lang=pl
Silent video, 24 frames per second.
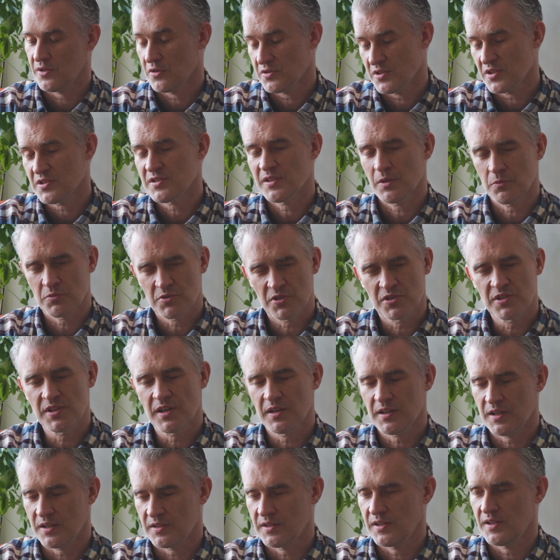chociaż
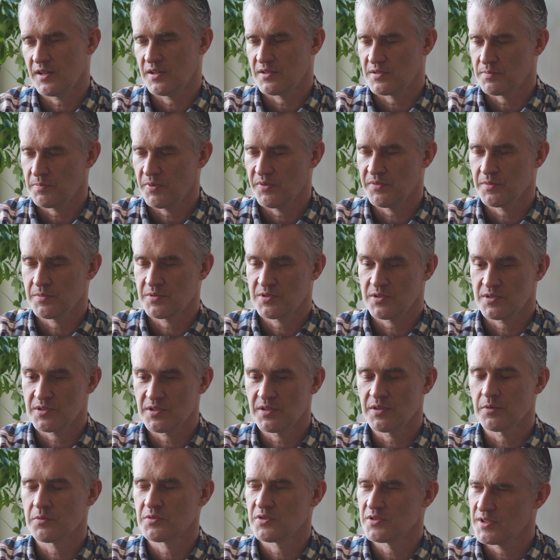nauczycielka też, powiem szczerze,
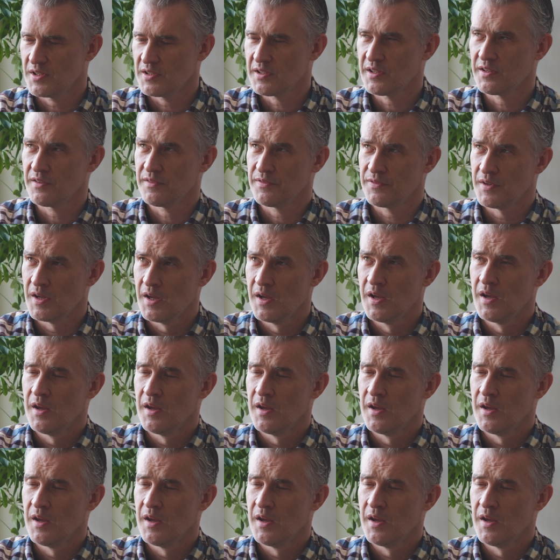nauczycielka w,